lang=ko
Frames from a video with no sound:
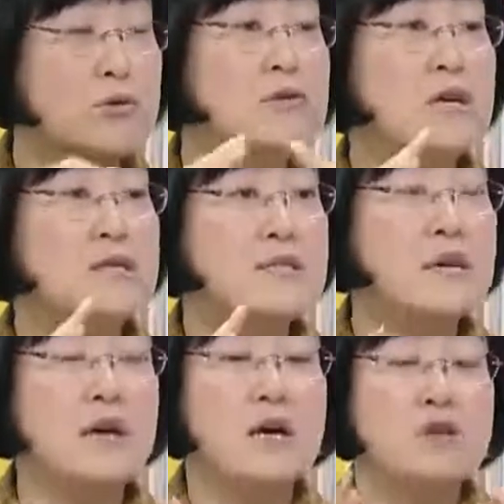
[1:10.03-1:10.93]
이렇게
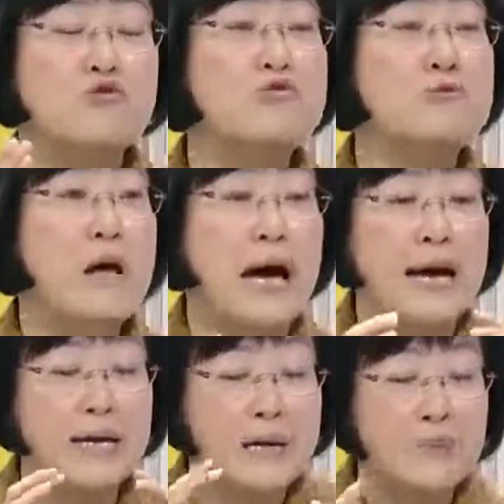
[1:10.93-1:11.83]
이제 순
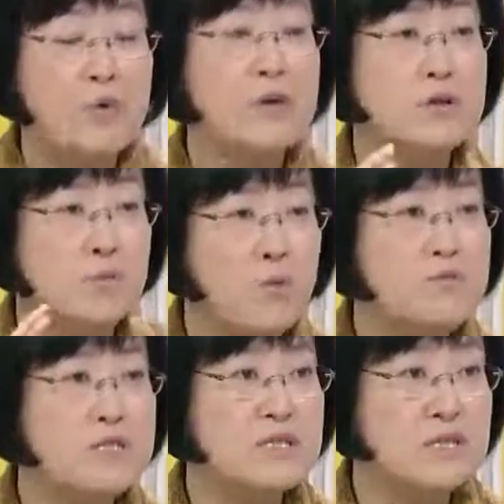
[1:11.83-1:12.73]
아이가 보이는
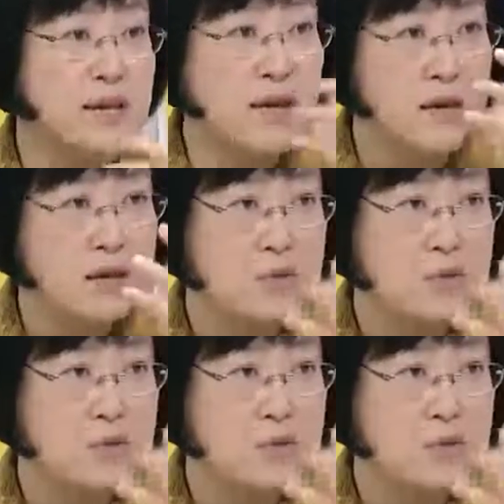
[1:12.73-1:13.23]
몸짓에